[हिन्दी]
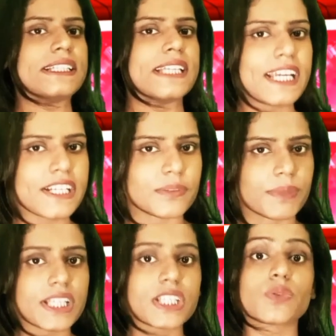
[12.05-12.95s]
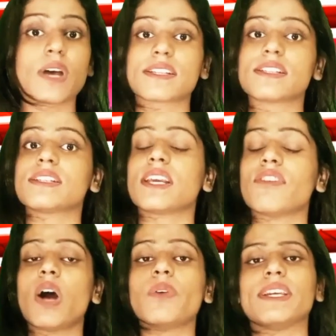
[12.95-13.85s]
देश में स्वास्थ्य
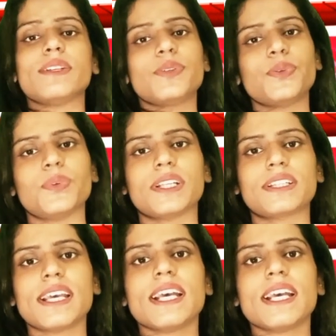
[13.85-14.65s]
सेवाओं की सूरत